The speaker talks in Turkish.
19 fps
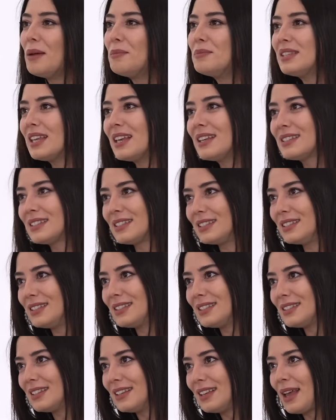Hem yazmışım.
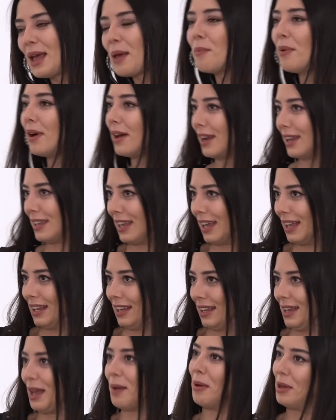sessiz hem
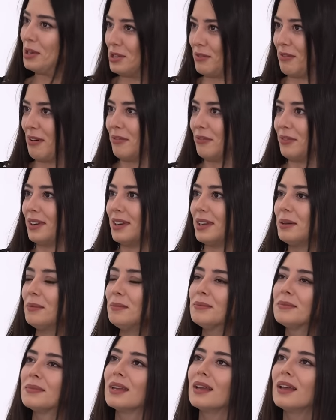hareketli. Hemen cevap
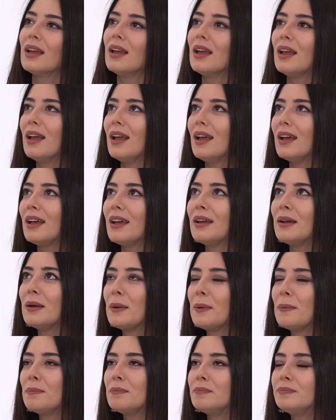vereyim.
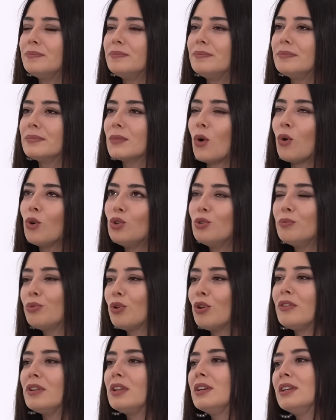Ee, oyunun
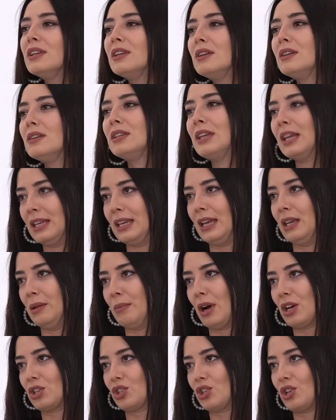provaları yeni
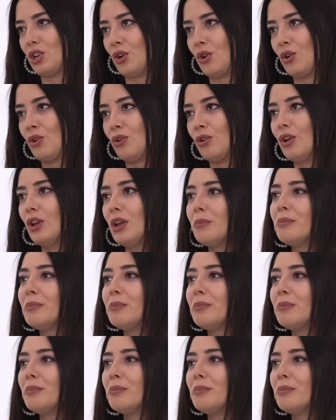yeni başlıyor. Hı hı.